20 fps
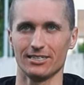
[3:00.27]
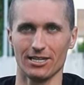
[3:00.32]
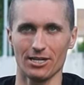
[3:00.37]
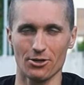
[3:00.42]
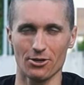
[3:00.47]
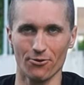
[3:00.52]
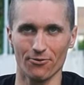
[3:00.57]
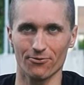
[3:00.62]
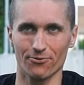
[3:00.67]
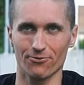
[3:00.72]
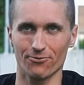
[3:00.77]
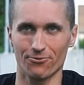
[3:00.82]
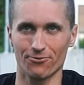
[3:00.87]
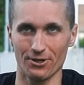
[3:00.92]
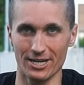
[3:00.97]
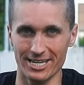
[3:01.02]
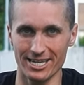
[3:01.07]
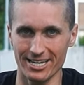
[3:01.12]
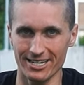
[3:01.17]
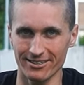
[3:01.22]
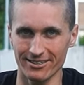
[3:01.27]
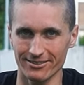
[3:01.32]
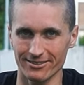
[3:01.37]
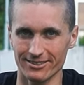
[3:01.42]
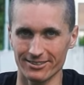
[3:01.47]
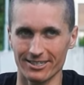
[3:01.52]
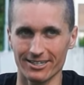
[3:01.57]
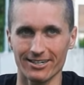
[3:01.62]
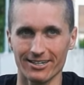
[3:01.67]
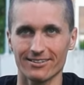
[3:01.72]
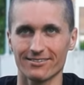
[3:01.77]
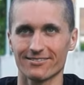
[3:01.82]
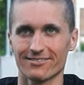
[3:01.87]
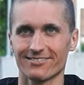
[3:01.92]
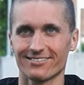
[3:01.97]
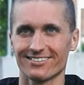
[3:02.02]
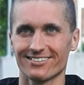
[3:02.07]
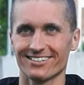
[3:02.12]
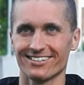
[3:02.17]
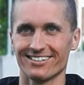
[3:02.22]
ее фейки, я,
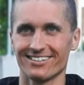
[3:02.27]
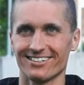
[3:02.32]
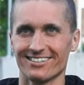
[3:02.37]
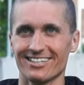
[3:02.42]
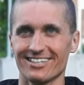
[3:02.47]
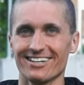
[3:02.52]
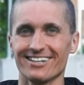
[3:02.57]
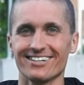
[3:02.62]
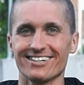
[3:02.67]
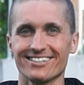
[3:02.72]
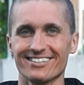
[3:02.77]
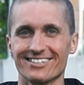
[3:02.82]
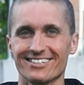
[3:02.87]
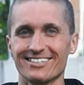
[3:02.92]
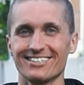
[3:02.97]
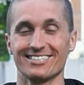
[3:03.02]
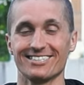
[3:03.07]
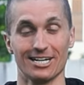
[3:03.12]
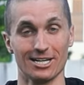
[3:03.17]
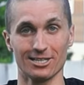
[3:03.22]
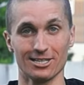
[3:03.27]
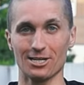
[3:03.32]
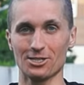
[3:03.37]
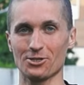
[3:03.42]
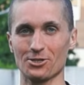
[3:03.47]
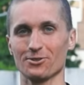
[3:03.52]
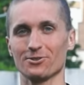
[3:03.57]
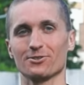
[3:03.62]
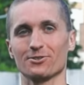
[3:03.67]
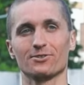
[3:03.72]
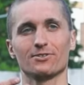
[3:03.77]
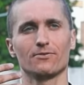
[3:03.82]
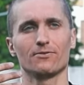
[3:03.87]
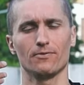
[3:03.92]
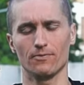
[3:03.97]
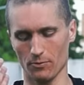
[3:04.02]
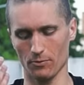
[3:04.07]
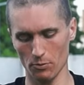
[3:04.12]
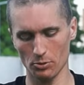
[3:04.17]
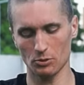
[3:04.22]
э, я, я начал,
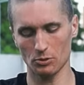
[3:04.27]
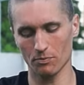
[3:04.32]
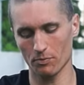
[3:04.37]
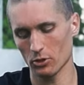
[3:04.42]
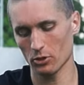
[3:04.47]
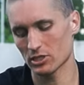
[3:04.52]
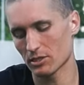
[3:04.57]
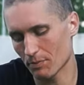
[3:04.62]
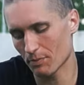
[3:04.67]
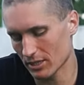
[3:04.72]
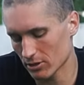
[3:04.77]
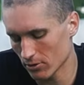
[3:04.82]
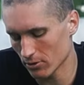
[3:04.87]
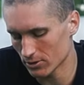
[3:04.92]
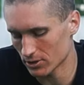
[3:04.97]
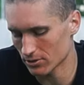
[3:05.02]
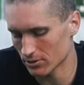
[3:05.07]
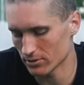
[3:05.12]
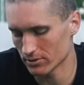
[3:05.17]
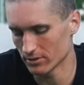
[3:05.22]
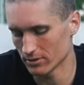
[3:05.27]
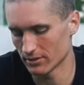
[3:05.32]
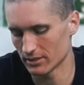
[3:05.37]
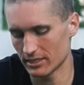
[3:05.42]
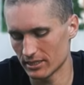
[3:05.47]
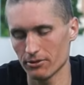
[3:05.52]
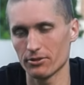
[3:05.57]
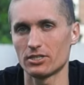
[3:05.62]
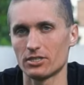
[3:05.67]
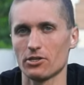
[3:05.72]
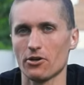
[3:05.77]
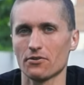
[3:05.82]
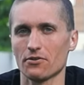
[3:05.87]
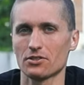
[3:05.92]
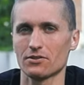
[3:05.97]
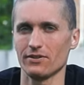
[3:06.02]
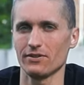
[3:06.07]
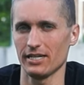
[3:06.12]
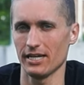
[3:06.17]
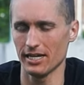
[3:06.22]
в общем, просто продолжил делать ее в
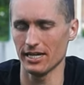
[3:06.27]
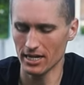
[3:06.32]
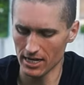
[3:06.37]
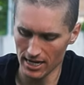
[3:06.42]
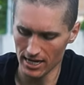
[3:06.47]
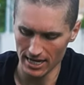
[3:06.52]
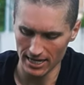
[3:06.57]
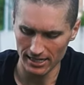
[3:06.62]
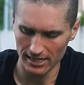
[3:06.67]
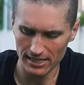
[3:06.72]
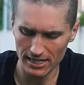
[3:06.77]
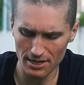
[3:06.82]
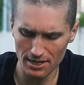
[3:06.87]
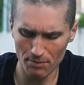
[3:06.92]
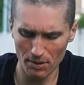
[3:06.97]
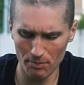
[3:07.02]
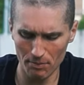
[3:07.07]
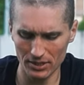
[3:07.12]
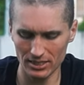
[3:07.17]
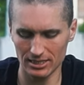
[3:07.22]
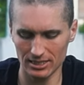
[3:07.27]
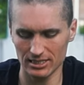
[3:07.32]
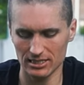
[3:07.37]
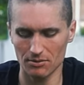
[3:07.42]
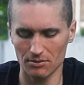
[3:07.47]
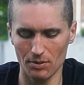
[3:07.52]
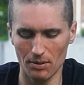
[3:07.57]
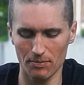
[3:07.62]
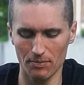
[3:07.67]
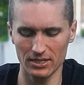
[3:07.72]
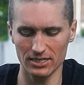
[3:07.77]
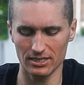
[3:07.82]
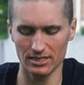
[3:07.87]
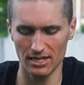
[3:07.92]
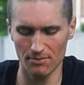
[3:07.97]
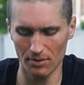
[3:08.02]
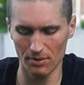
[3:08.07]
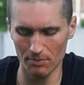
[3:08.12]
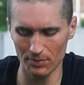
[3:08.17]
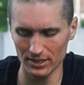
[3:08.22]
своей. И попытка за
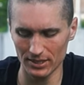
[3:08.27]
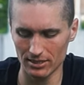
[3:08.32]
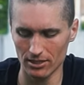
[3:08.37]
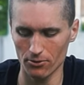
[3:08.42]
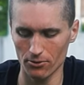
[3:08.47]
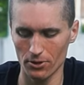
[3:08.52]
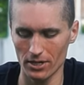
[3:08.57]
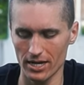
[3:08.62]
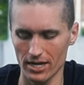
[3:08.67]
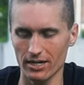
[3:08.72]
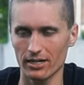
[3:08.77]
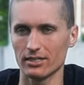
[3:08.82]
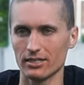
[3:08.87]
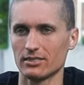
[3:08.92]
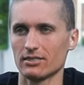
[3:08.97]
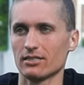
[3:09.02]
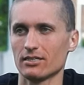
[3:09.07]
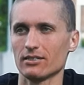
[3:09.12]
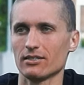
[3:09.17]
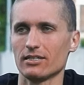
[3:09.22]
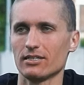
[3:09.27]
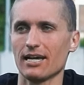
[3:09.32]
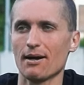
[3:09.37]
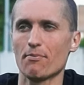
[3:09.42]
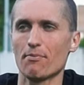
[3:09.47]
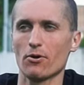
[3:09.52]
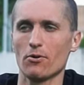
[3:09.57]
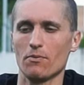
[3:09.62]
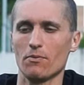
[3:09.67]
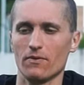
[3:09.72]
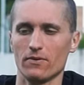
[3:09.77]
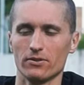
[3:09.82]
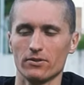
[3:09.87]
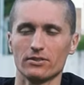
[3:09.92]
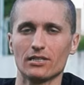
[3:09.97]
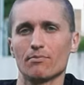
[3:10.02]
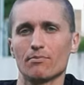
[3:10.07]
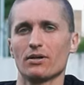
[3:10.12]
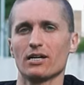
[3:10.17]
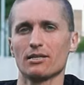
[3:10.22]
попыткой, попытка уехать, э, я пробовал
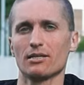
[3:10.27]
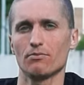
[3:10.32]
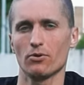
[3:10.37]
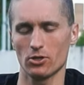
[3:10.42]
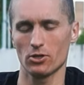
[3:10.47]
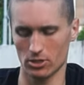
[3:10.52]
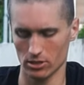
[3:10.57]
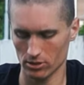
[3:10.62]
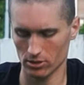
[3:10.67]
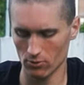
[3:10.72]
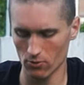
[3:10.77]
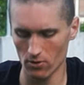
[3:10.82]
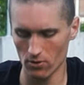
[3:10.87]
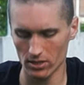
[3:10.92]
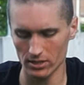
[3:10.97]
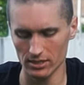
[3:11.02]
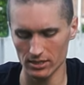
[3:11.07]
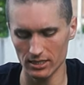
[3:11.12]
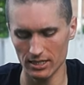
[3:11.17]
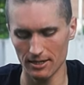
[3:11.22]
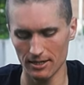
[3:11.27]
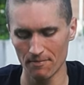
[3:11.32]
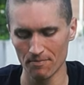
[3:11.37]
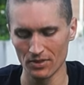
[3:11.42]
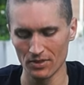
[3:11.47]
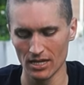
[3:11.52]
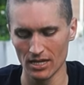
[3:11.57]
набрать больше скорости,